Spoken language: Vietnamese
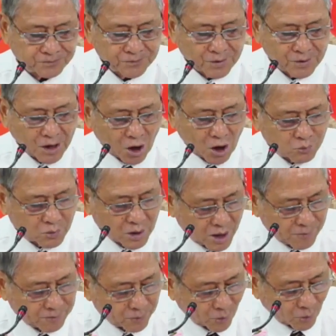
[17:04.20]
Ông
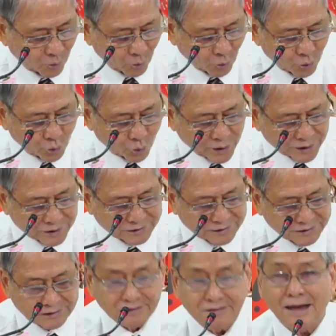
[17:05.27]
ấp ủ quyền
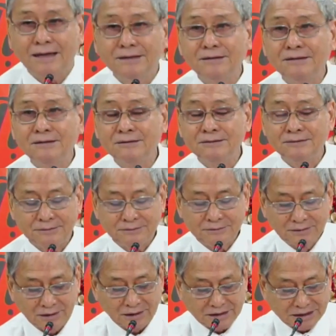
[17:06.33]
kinh thánh,
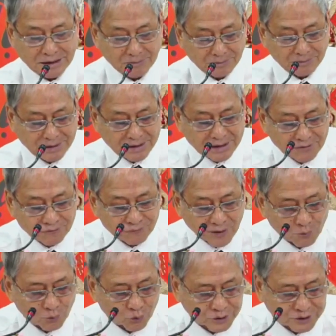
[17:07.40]
như là niềm hy
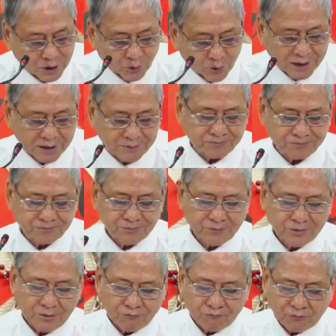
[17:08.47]
vọng của nhân loại.
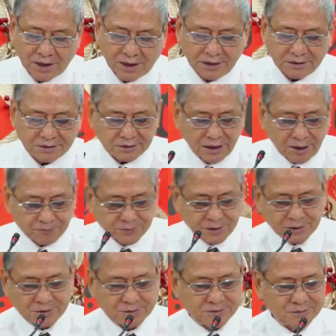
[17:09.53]
Và cái thập
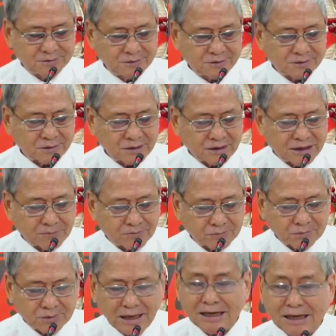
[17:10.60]
tự là điểm
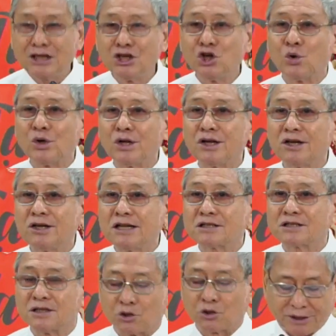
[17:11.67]
thay đổi lịch
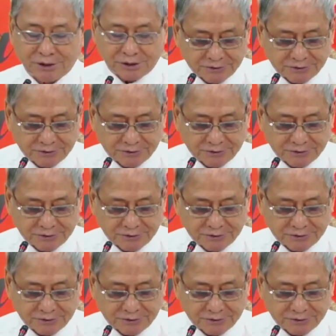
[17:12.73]
sử loài người.